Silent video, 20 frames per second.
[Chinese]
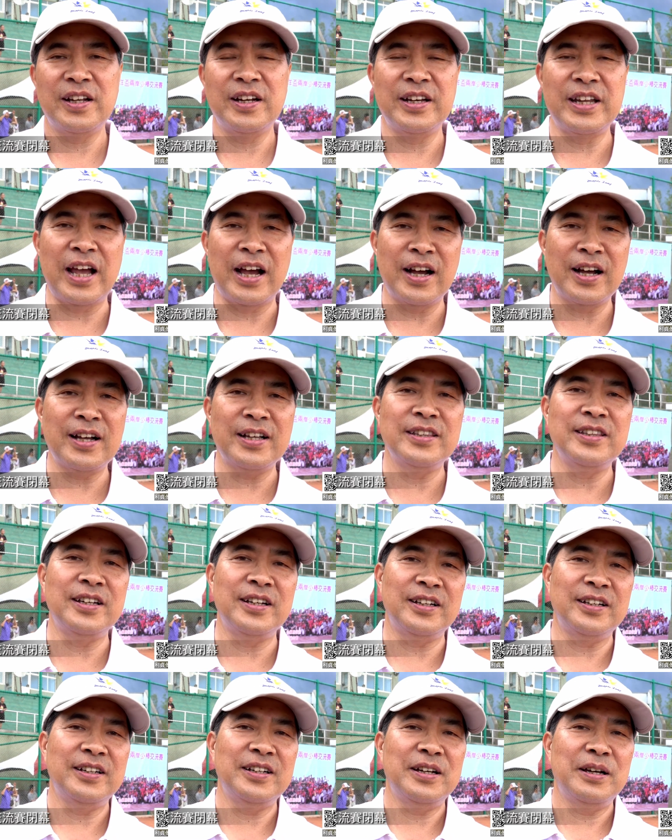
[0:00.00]
两岸
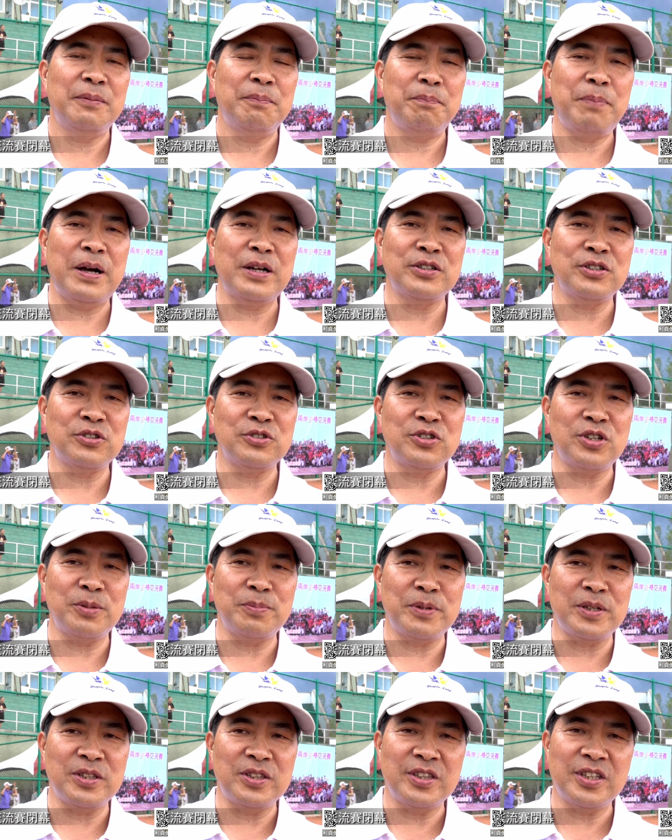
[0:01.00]
的棒球水
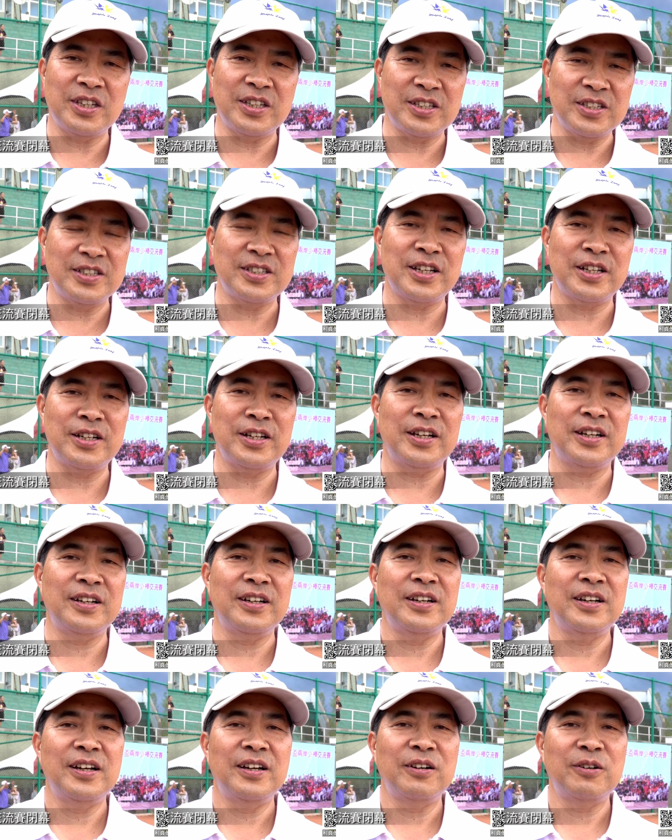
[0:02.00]
平提升了，
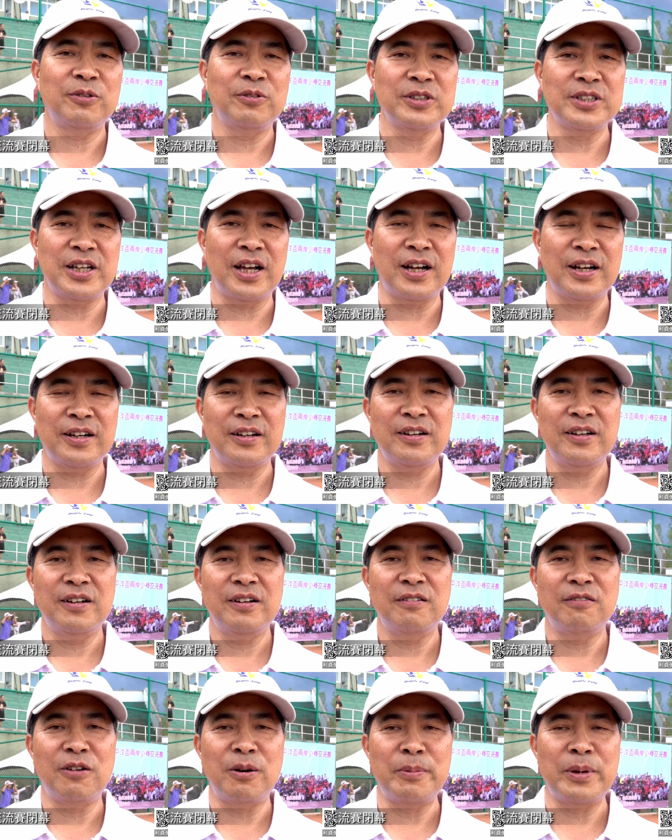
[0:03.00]
我想
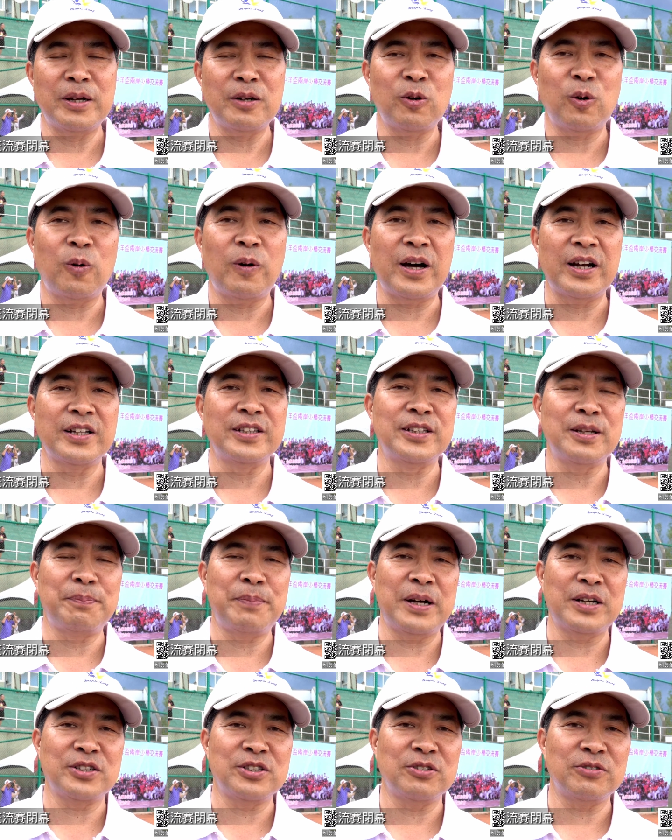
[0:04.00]
我们华人的
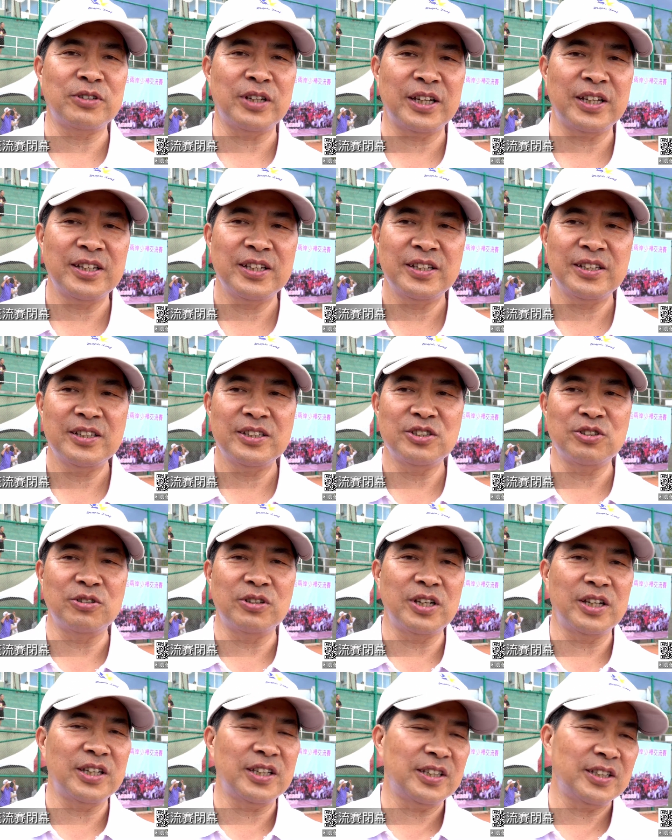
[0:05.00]
棒球呢，就
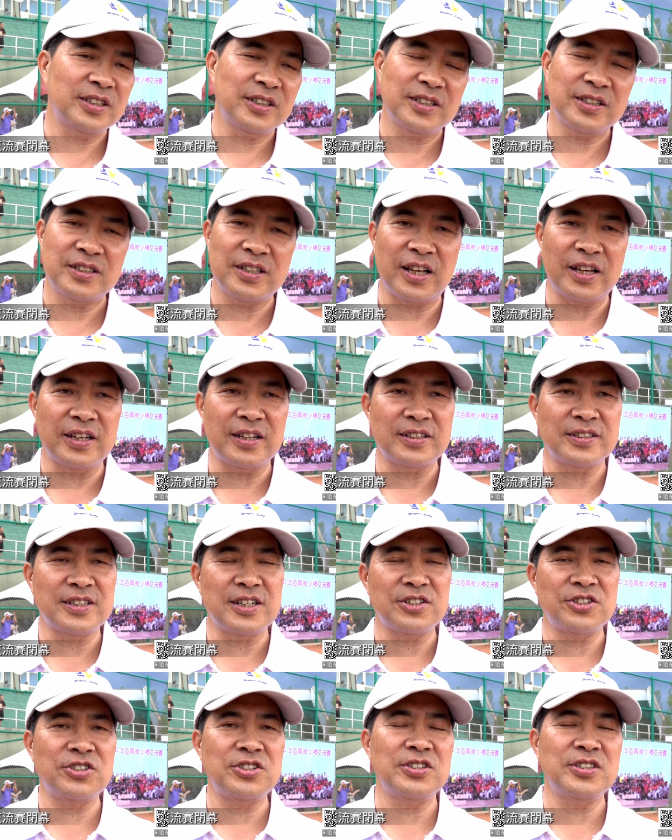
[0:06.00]
可以呃在
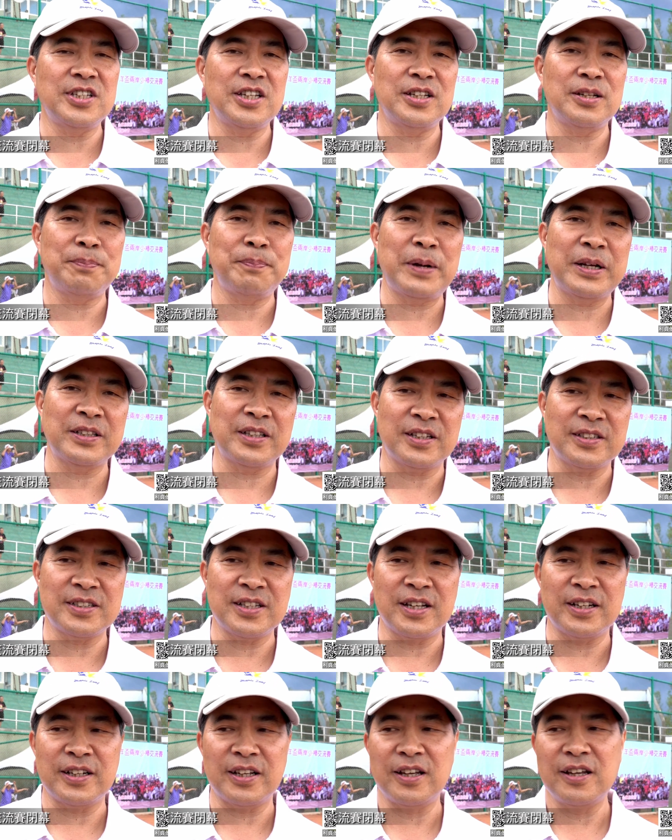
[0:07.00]
世界的棒坛
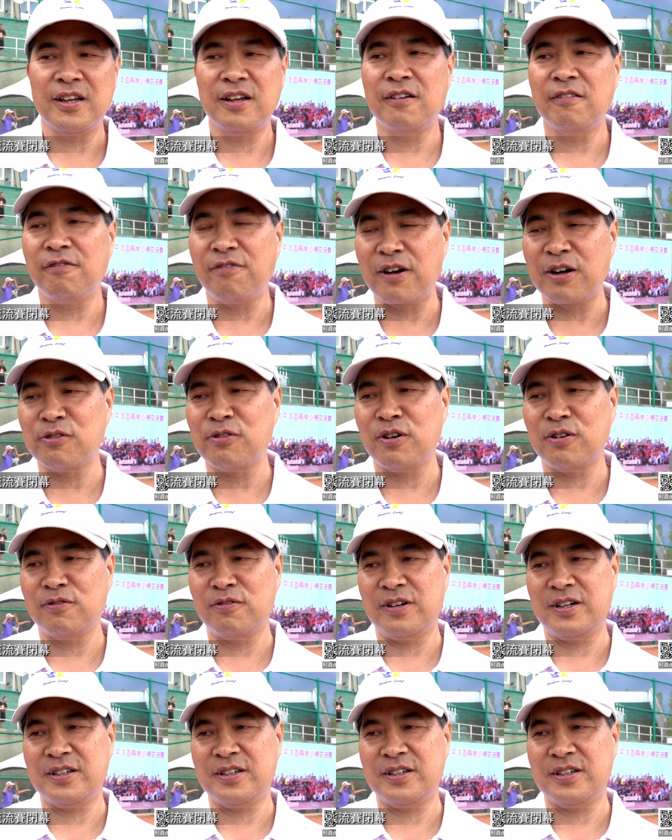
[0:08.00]
上发光发